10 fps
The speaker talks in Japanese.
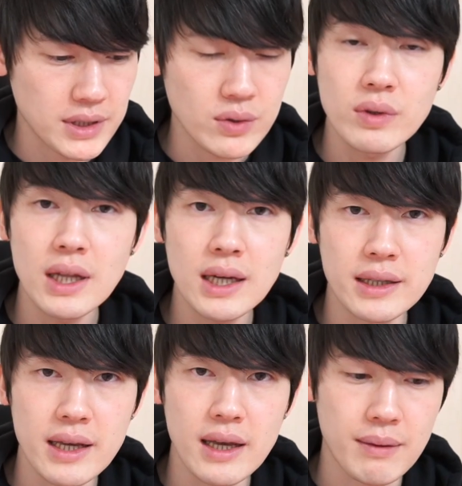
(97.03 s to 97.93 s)
そんな
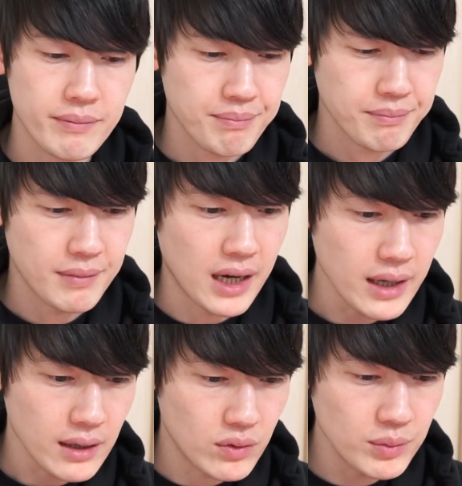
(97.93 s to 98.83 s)
中であ
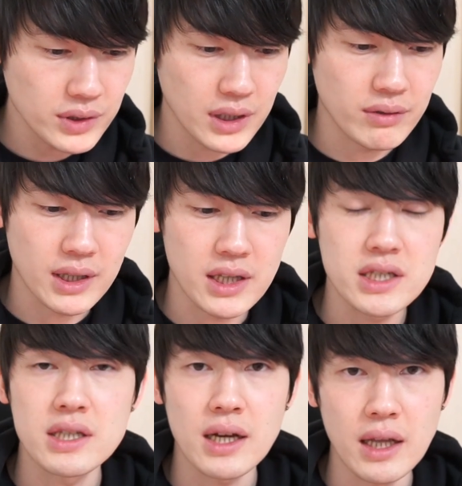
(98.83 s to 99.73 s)
れ思ったような
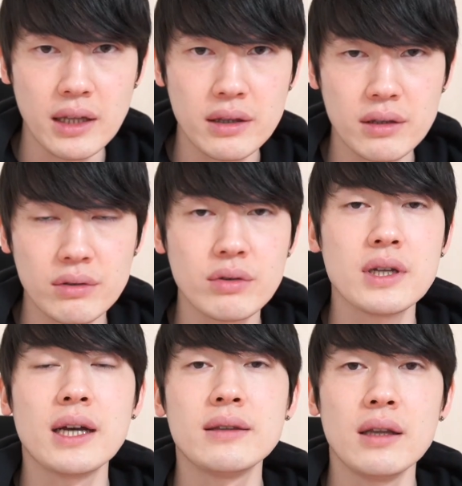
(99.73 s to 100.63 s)
形にならないっていう
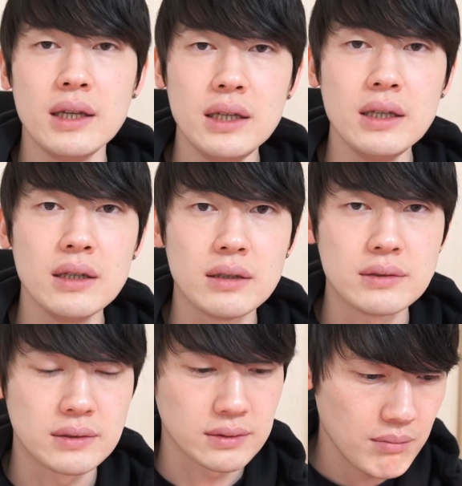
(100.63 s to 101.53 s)
時があったり、
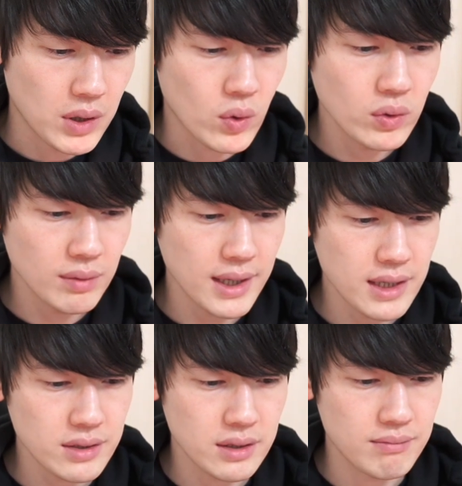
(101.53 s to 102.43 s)
ここの
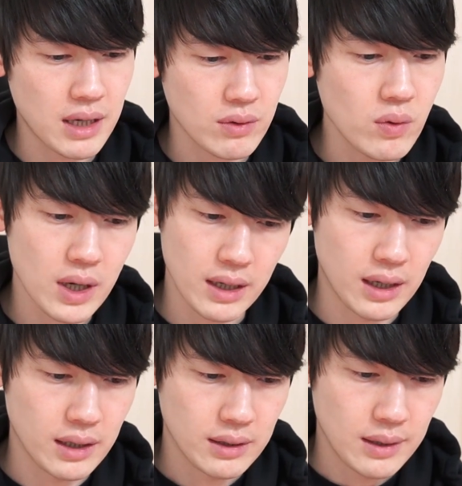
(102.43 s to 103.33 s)
バランスこうか
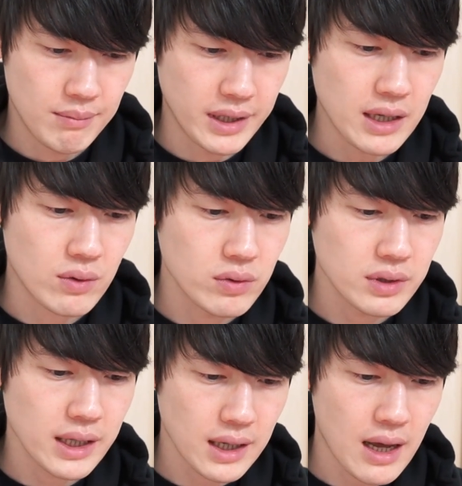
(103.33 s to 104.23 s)
な、いやこん
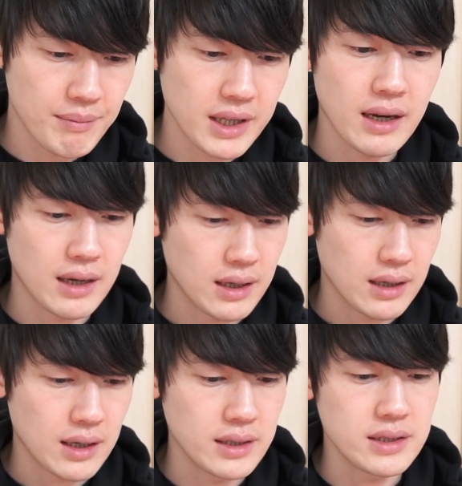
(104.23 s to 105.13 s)
くらいかなみたいな
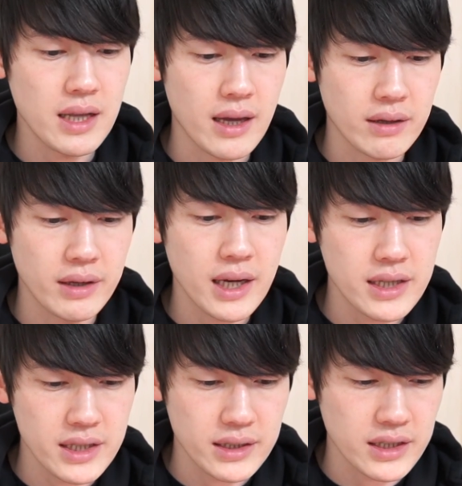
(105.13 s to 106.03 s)
感じで繰り
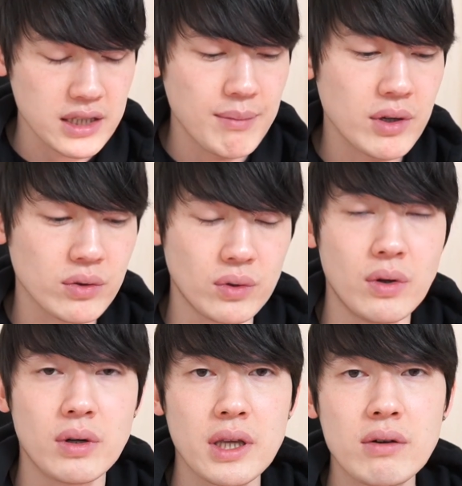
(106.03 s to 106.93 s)
返し確かめるこ
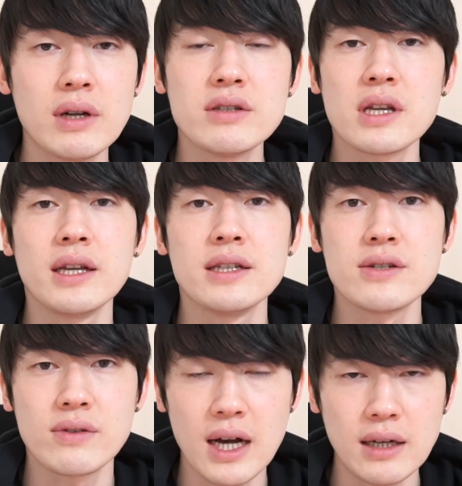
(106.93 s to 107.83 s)
と結構あるんじゃないで
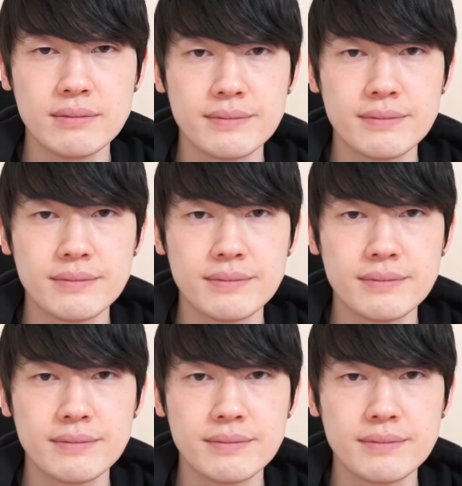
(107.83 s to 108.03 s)
しょうか。